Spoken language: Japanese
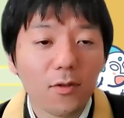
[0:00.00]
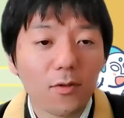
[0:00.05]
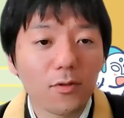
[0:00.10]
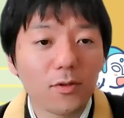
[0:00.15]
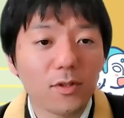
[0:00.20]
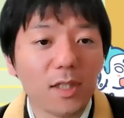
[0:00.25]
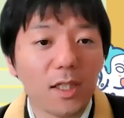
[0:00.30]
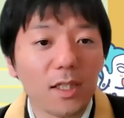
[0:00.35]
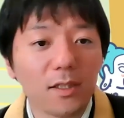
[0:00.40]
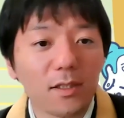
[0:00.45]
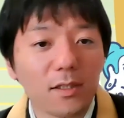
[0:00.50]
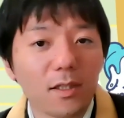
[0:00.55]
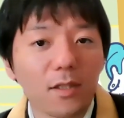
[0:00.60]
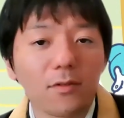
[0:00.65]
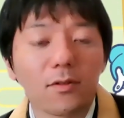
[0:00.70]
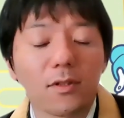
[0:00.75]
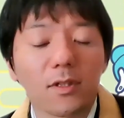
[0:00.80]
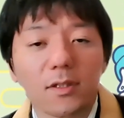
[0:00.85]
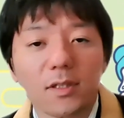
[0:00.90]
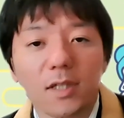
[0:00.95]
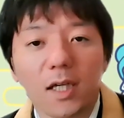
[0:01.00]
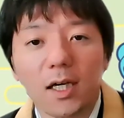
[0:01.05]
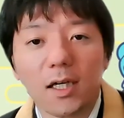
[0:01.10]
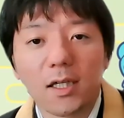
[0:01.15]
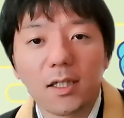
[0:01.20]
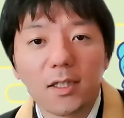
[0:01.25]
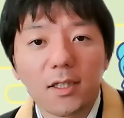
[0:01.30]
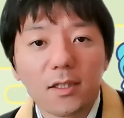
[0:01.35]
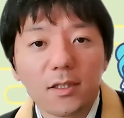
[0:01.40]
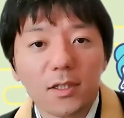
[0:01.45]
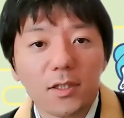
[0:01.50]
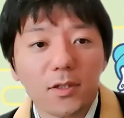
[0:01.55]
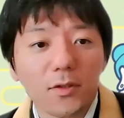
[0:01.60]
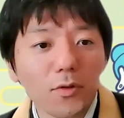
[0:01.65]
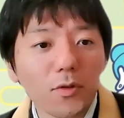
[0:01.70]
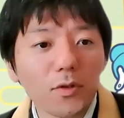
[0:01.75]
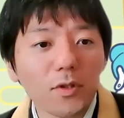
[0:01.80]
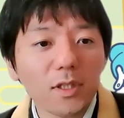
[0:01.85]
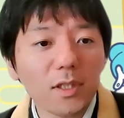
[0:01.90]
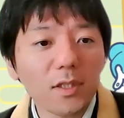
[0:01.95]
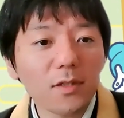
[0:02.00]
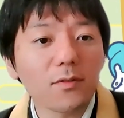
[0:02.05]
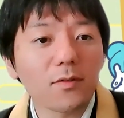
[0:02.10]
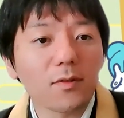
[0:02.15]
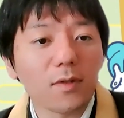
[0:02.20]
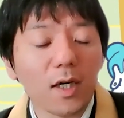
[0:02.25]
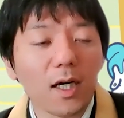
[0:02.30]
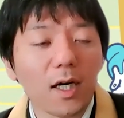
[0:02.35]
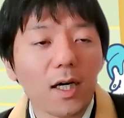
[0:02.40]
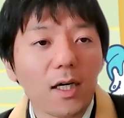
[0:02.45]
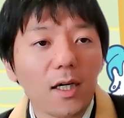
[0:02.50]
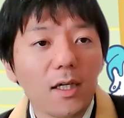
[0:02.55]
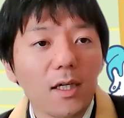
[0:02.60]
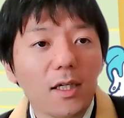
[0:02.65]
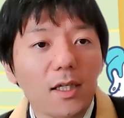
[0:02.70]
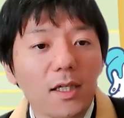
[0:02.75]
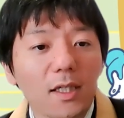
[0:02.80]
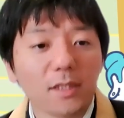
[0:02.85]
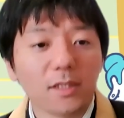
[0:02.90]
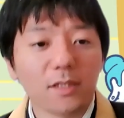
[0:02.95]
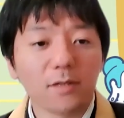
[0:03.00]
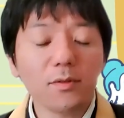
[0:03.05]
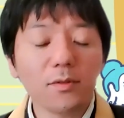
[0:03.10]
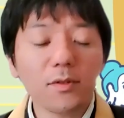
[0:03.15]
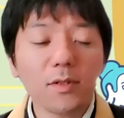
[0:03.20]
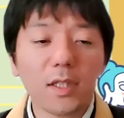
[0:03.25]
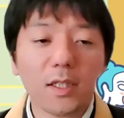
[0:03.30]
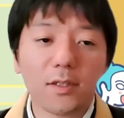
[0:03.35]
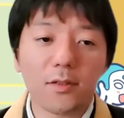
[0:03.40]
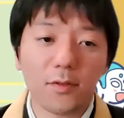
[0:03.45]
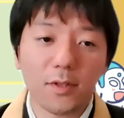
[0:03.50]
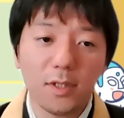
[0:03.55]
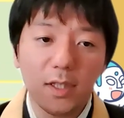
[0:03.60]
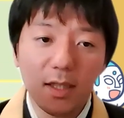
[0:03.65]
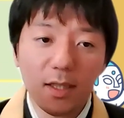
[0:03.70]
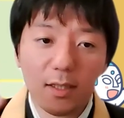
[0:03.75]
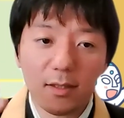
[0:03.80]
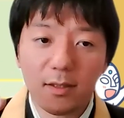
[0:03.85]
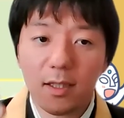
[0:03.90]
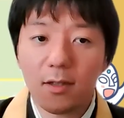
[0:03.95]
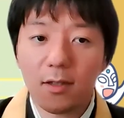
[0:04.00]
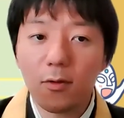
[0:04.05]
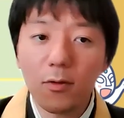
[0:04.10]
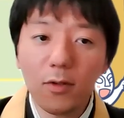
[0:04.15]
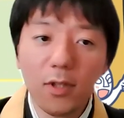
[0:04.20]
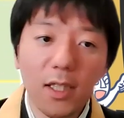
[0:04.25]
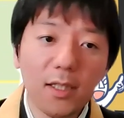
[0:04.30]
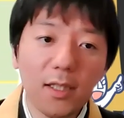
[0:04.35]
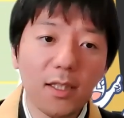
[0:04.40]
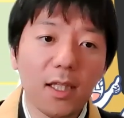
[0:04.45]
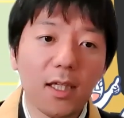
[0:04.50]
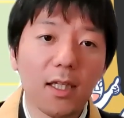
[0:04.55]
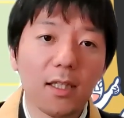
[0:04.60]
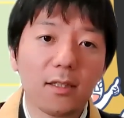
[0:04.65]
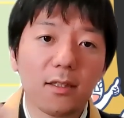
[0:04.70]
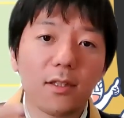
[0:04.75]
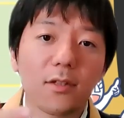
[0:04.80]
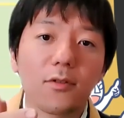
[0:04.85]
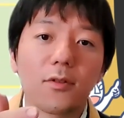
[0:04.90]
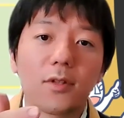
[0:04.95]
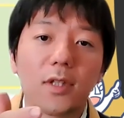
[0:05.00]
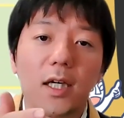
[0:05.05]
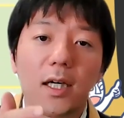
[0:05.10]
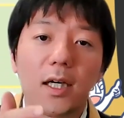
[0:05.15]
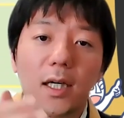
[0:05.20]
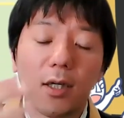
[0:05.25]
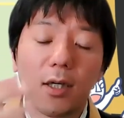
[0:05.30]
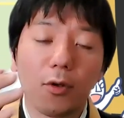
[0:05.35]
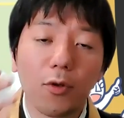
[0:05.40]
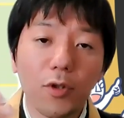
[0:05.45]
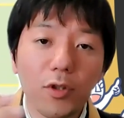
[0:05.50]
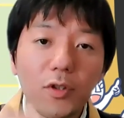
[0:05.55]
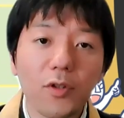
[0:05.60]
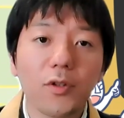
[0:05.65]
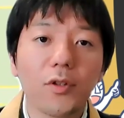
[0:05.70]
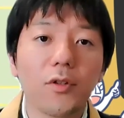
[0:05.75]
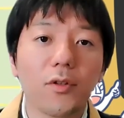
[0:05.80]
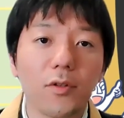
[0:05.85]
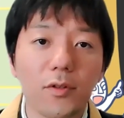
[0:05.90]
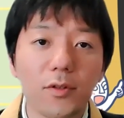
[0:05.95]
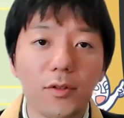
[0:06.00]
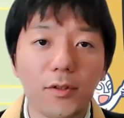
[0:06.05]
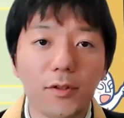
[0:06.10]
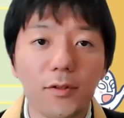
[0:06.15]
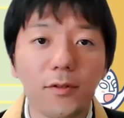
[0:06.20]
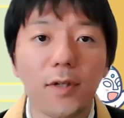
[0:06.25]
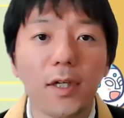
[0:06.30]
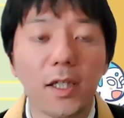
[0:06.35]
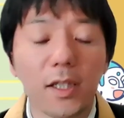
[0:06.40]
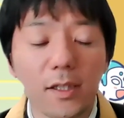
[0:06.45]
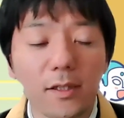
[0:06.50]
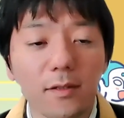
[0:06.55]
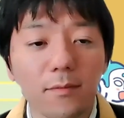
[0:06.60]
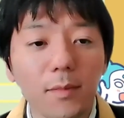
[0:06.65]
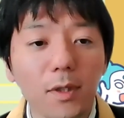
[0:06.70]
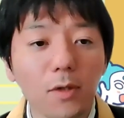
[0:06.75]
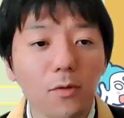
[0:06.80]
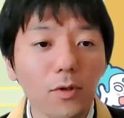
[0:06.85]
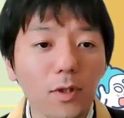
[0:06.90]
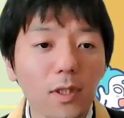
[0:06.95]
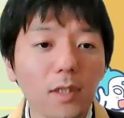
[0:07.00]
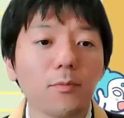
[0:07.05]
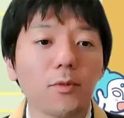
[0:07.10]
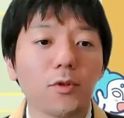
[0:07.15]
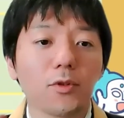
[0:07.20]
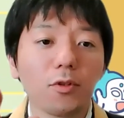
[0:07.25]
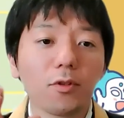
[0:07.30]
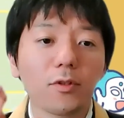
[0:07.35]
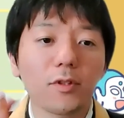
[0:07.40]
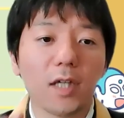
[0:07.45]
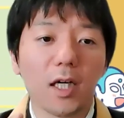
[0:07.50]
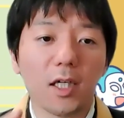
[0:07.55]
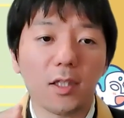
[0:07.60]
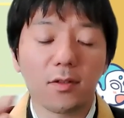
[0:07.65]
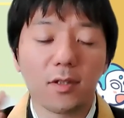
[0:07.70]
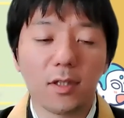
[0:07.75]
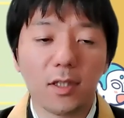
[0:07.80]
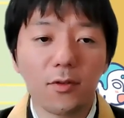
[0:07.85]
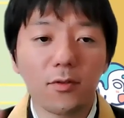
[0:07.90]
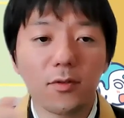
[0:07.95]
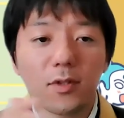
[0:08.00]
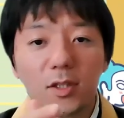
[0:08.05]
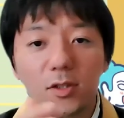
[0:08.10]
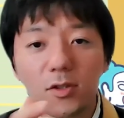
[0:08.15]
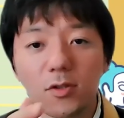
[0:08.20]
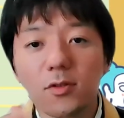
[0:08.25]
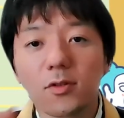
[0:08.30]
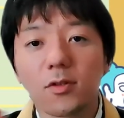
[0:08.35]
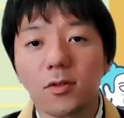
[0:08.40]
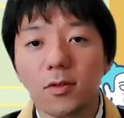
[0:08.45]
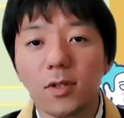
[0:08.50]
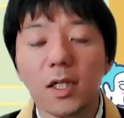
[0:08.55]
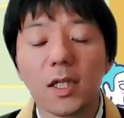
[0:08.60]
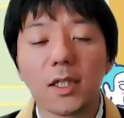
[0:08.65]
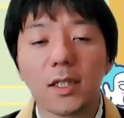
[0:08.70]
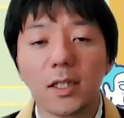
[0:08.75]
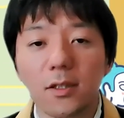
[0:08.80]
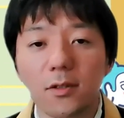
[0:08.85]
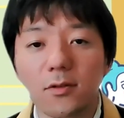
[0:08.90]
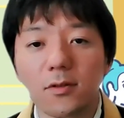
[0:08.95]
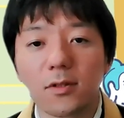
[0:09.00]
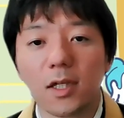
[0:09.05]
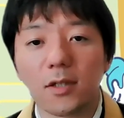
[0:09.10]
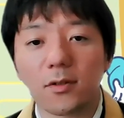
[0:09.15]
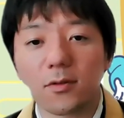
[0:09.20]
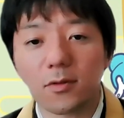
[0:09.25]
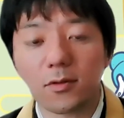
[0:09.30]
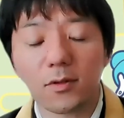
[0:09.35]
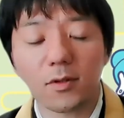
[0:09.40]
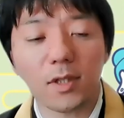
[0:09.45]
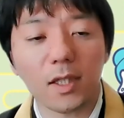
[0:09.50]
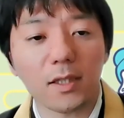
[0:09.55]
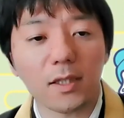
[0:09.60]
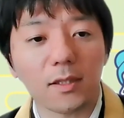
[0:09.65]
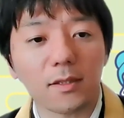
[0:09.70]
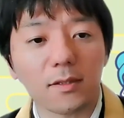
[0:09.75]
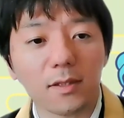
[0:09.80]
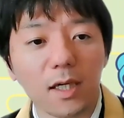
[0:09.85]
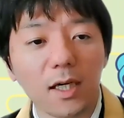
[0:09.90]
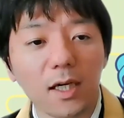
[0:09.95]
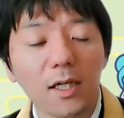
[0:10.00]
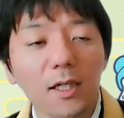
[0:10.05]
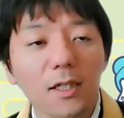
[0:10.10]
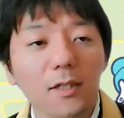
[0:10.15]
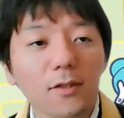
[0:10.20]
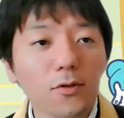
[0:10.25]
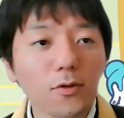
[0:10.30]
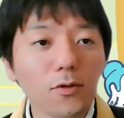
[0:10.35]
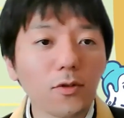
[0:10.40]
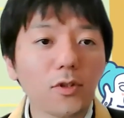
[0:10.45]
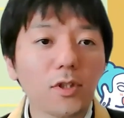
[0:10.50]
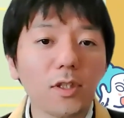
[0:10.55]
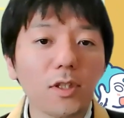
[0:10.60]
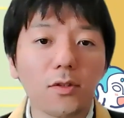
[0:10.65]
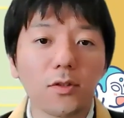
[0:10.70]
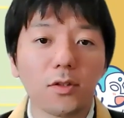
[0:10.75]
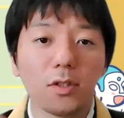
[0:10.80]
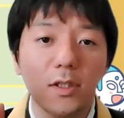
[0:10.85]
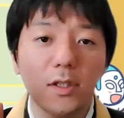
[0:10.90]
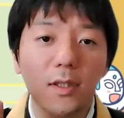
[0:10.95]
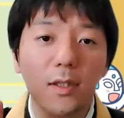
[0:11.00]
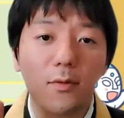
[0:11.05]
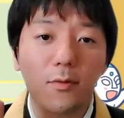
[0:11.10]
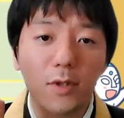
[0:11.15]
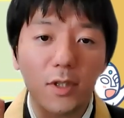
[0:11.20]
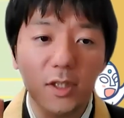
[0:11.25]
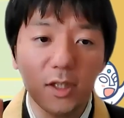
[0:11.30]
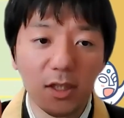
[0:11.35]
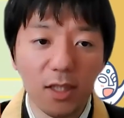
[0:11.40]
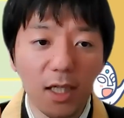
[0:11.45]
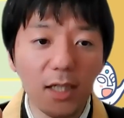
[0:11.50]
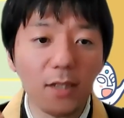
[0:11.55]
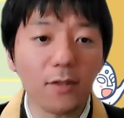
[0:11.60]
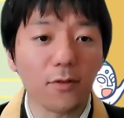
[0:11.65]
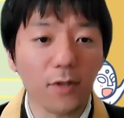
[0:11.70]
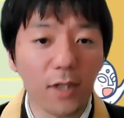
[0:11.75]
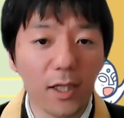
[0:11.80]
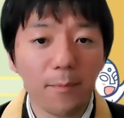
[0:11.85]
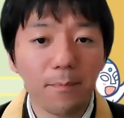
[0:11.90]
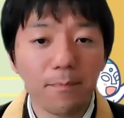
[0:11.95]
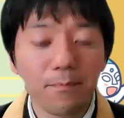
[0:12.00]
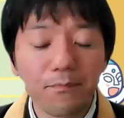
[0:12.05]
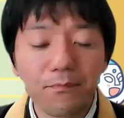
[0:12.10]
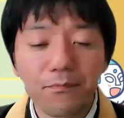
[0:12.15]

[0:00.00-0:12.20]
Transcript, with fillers: お伝えしてるんですが、祈祷っていうのが、えー、自分たちの生活がこうなったらっていうようなお祈りをするわけです。まあ、これはもうよくある、ね、いろんな宗教の中でよくあることなんですが、浄土真宗実はこれしないのね。